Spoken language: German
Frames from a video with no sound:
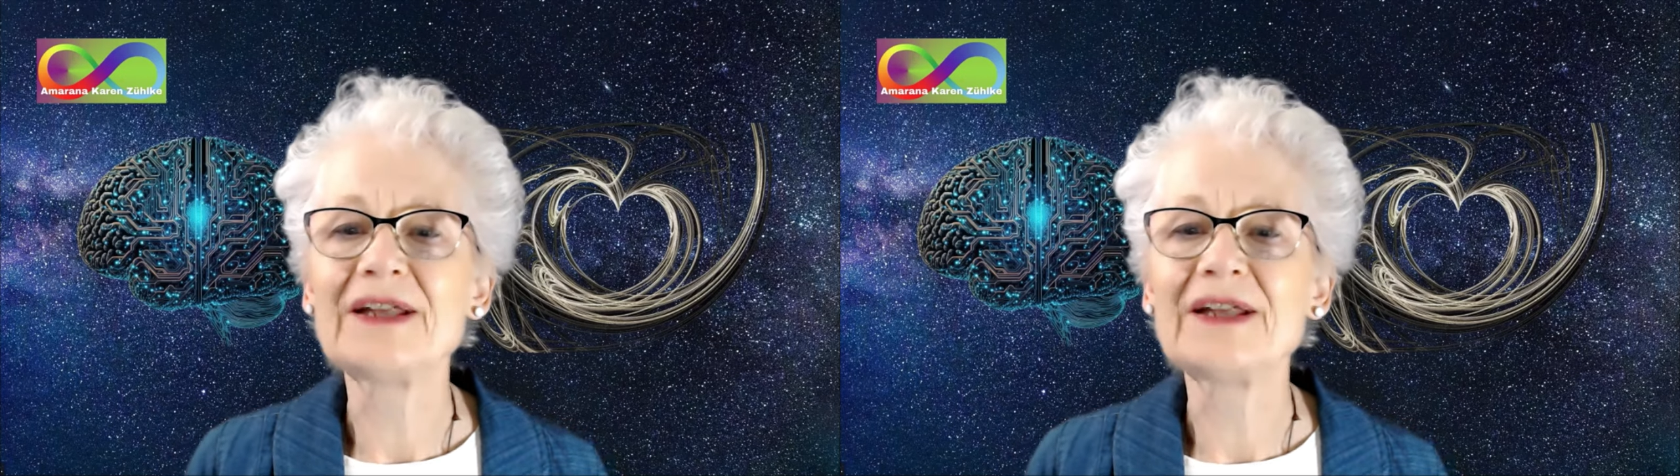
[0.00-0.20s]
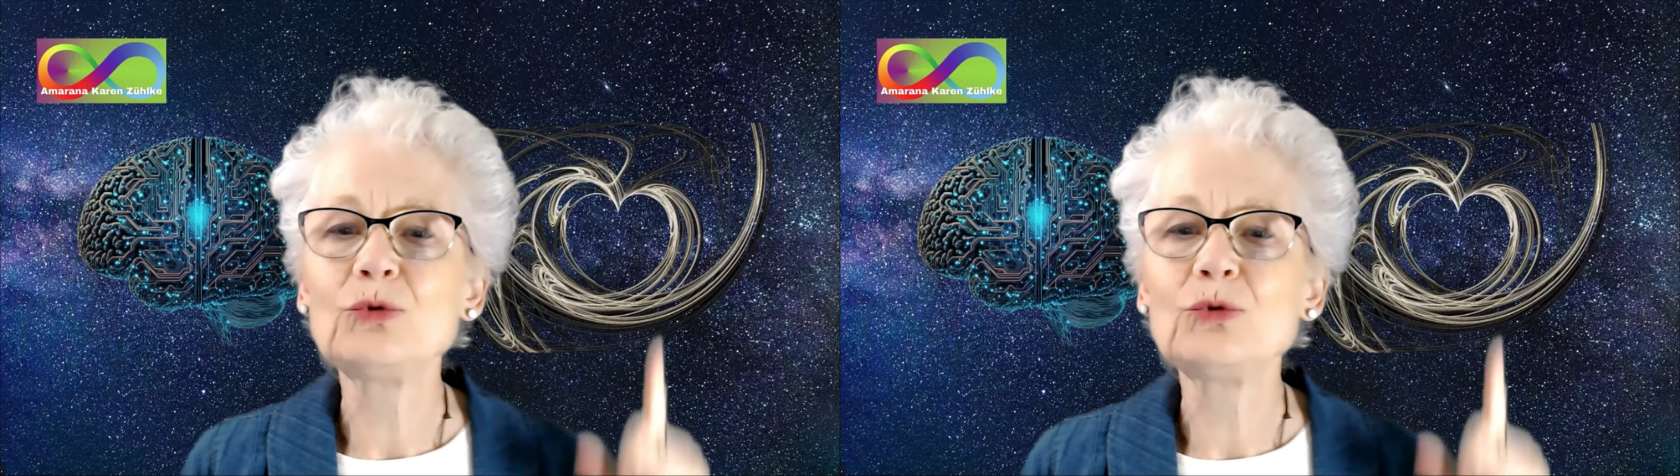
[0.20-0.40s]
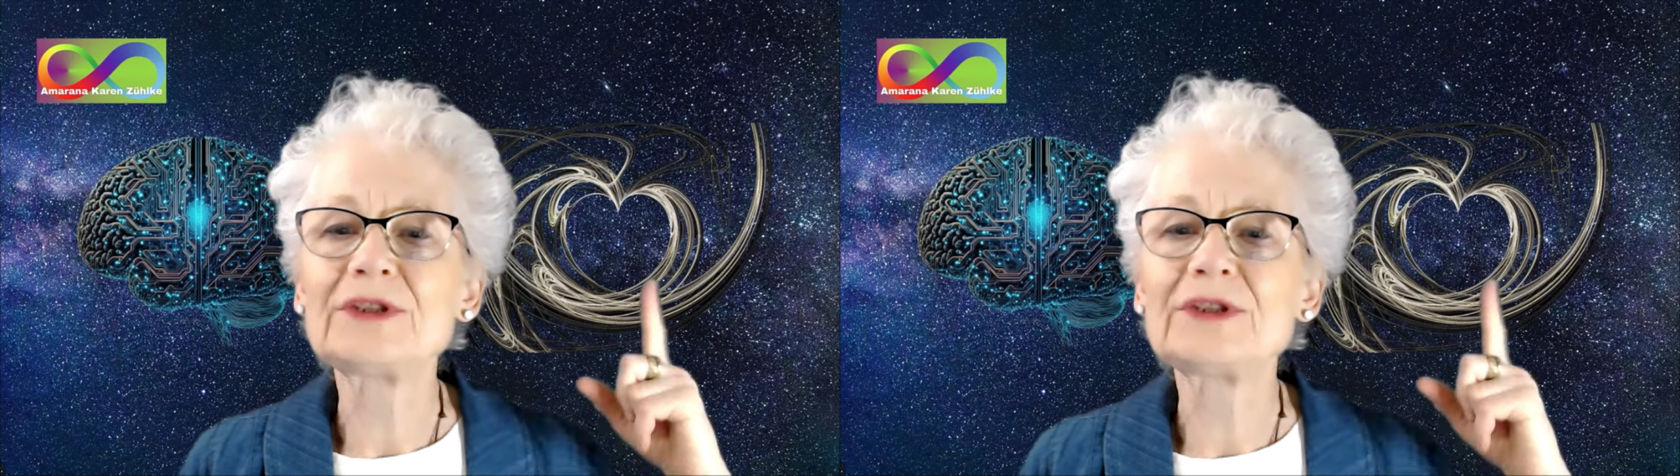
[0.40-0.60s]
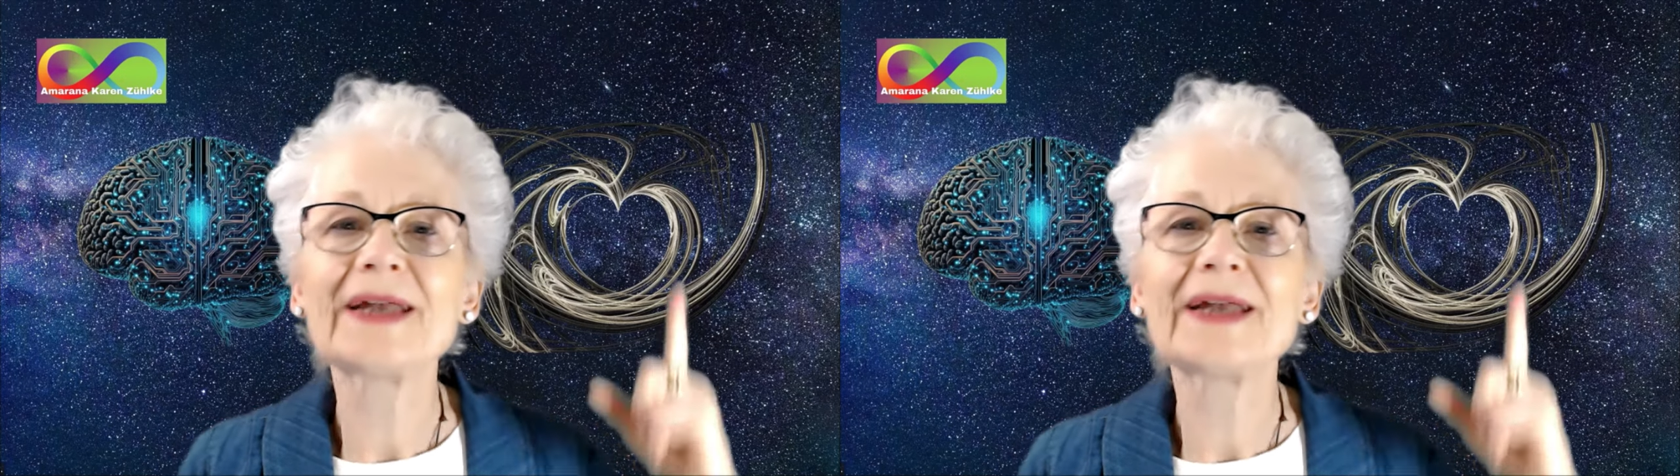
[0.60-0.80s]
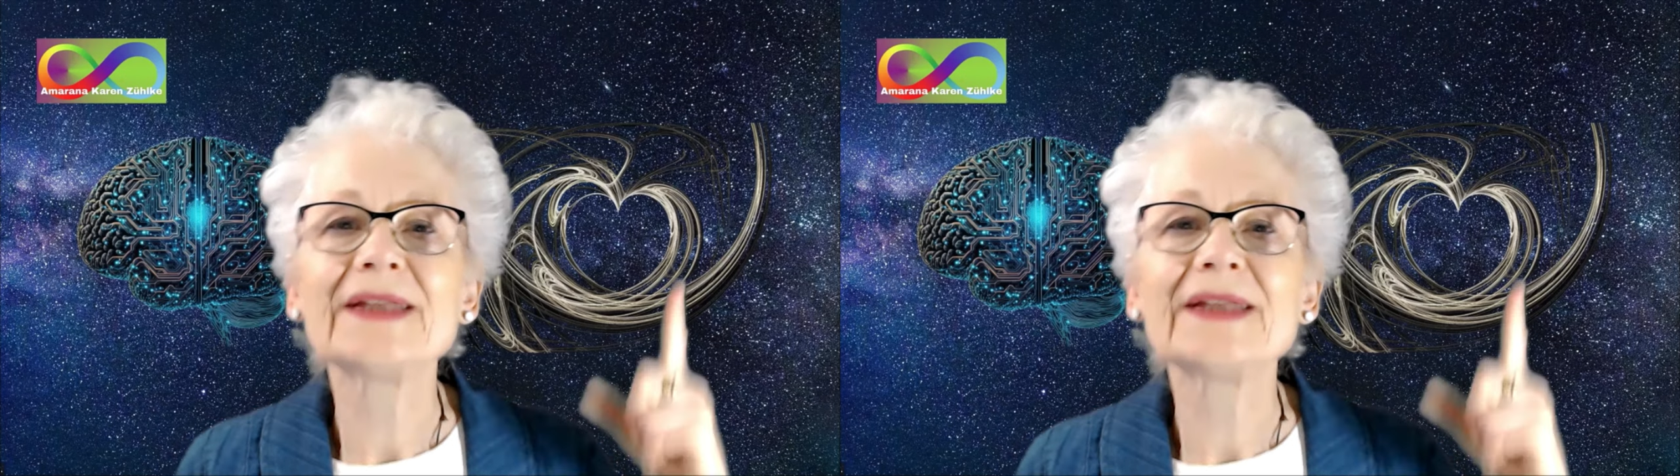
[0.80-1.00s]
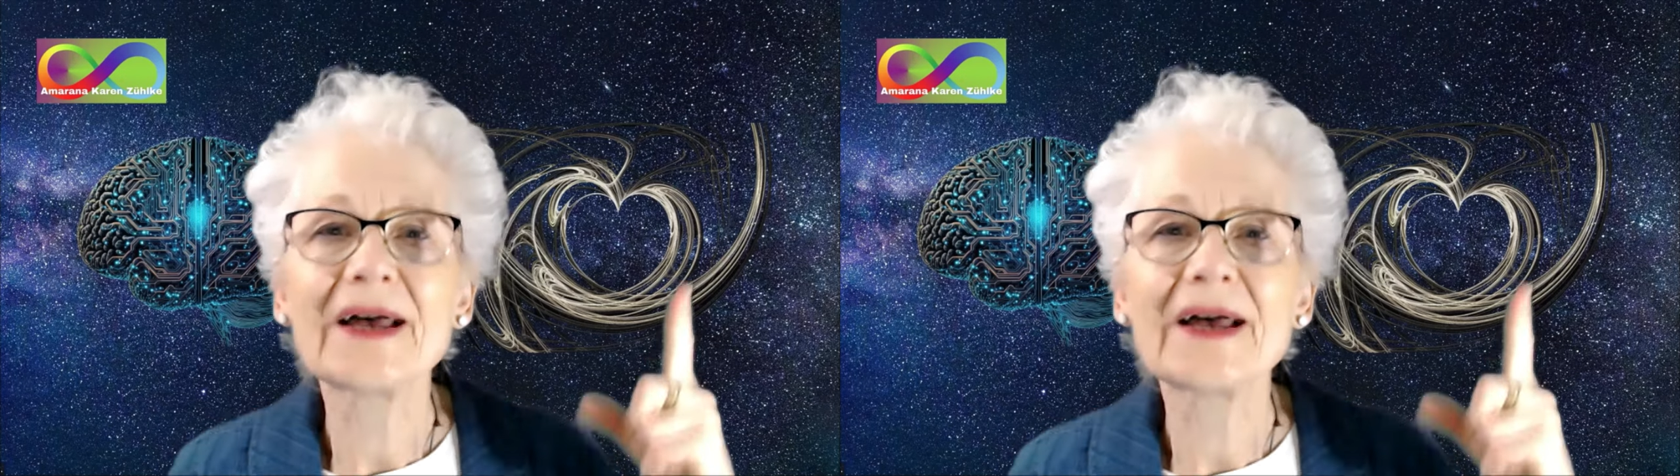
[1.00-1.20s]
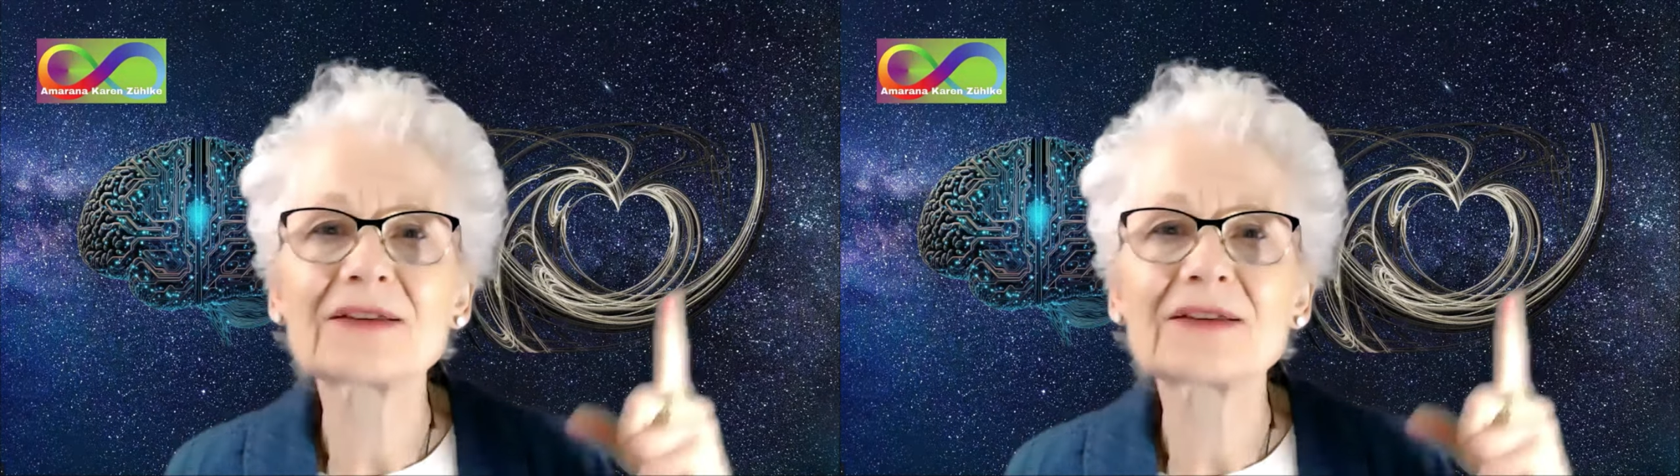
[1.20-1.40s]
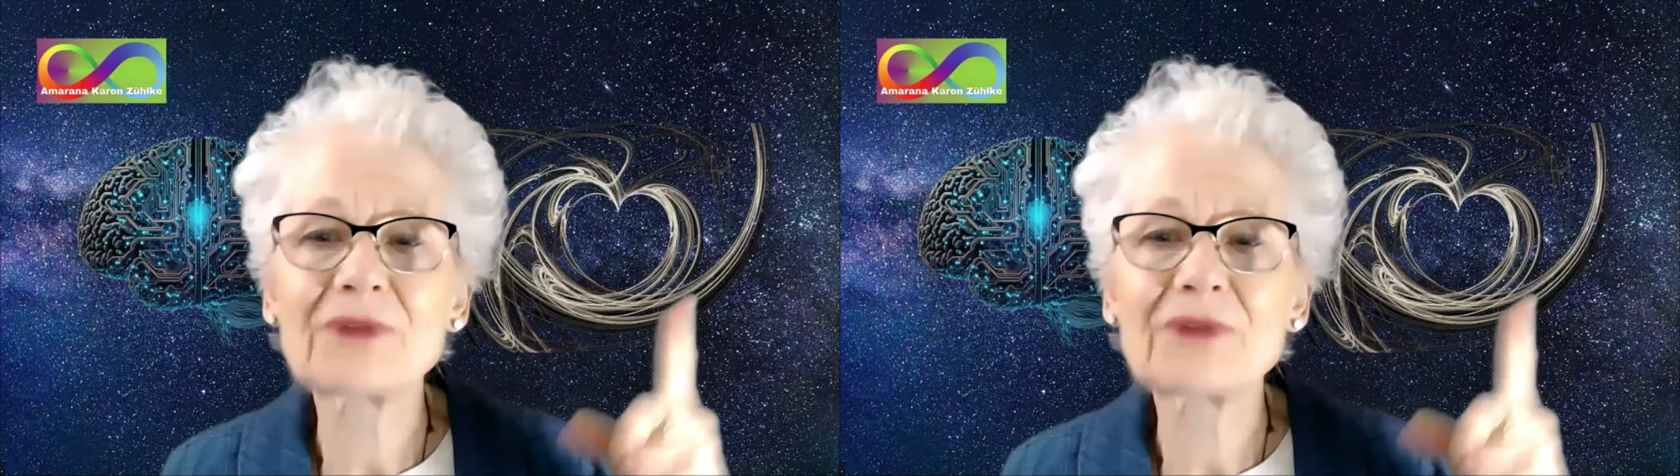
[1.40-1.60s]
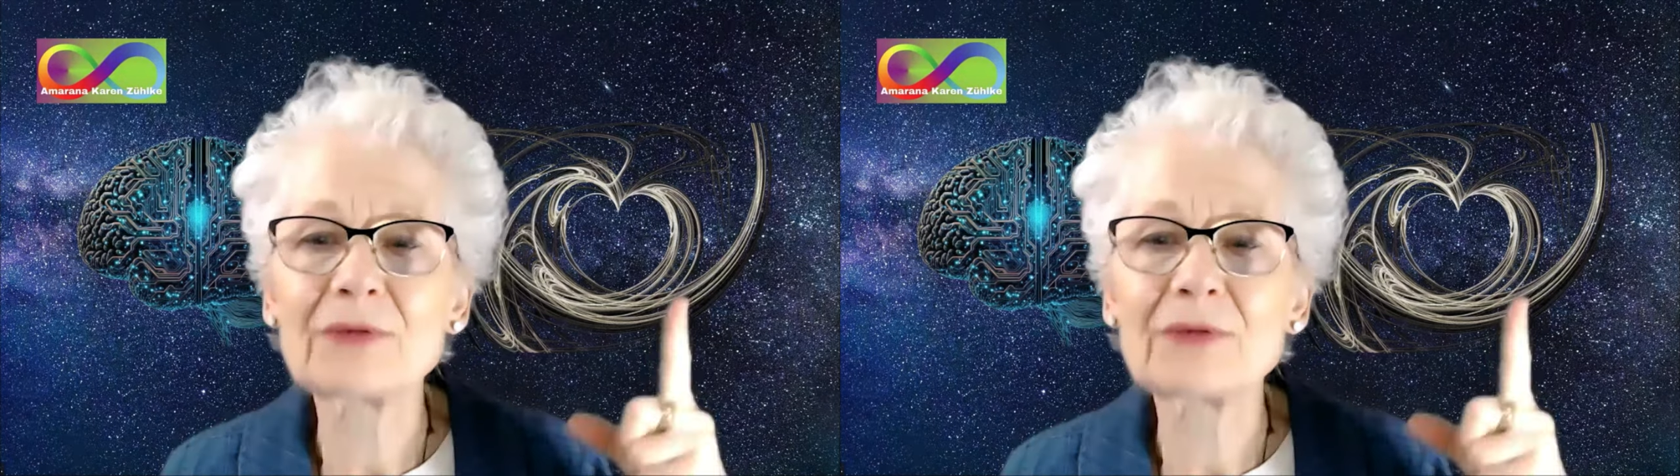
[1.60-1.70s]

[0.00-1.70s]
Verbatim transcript: wenn du dein Herz